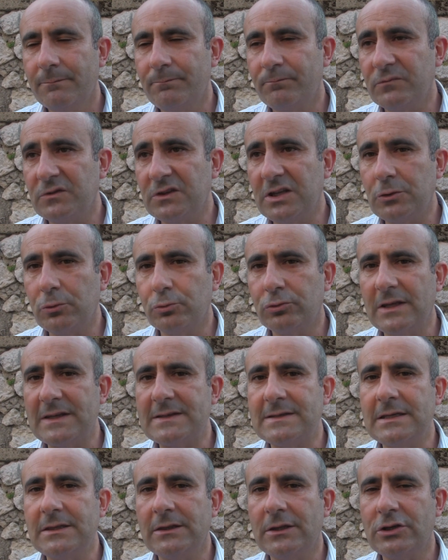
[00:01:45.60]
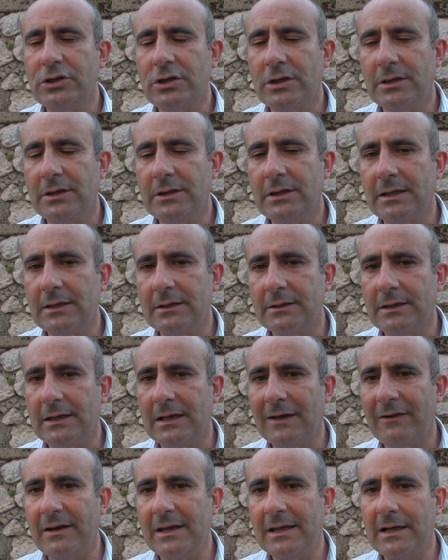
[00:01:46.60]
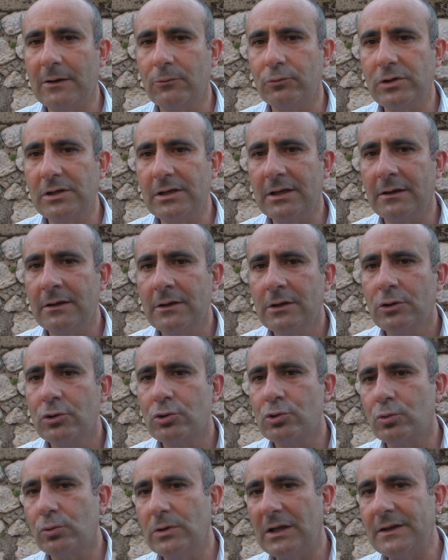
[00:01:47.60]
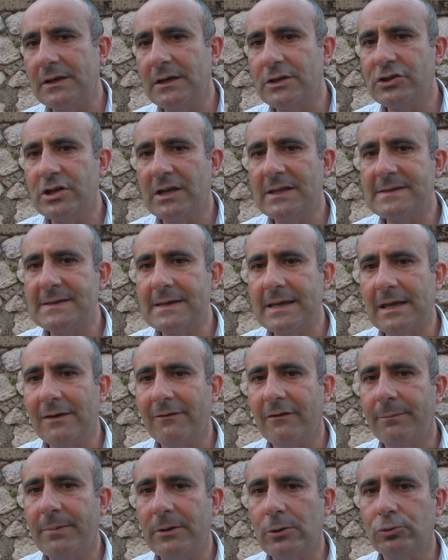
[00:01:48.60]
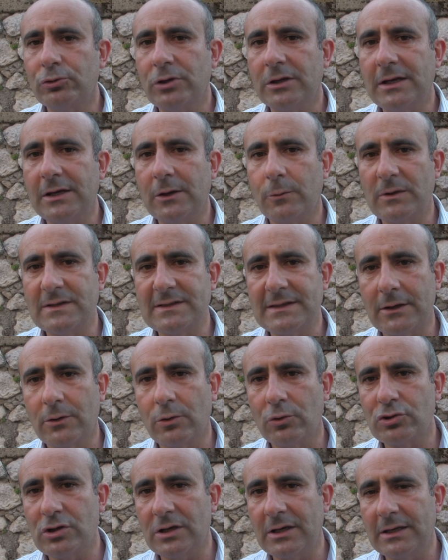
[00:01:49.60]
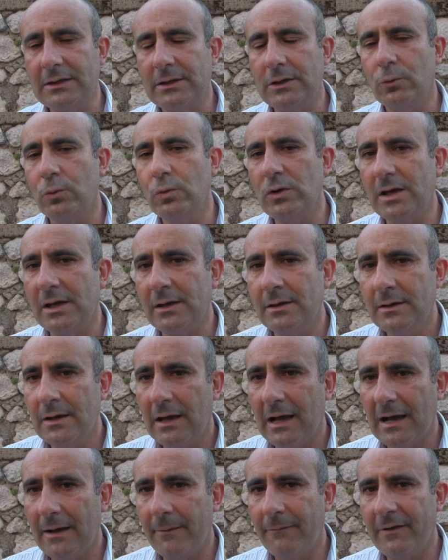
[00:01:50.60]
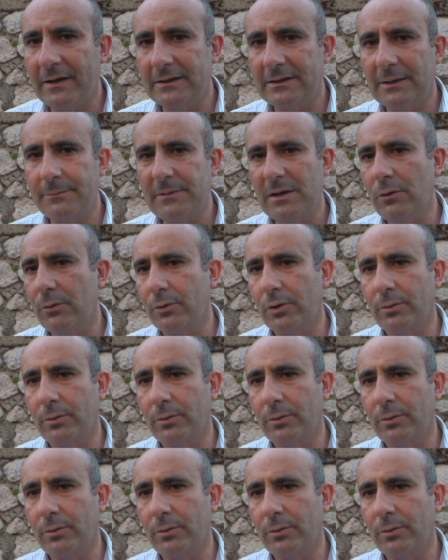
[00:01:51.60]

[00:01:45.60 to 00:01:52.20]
mm, di tutti i sindaci della Valle Caudina sulla dirigenza per ottenere questa cosa di cui affatto abbiamo